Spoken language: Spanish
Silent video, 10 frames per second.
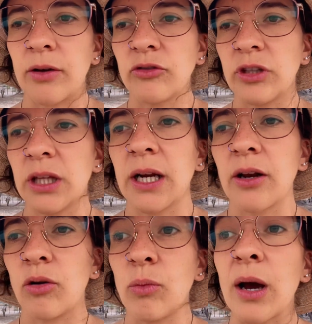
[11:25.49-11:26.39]
considerar
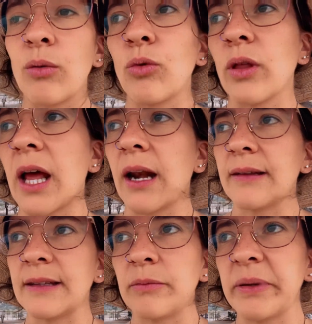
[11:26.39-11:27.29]
cómo acomodar
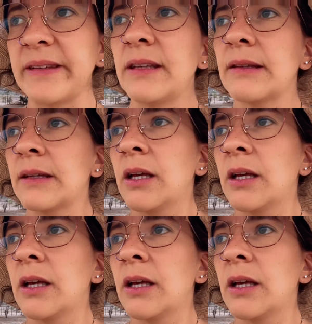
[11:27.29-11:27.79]
las especies.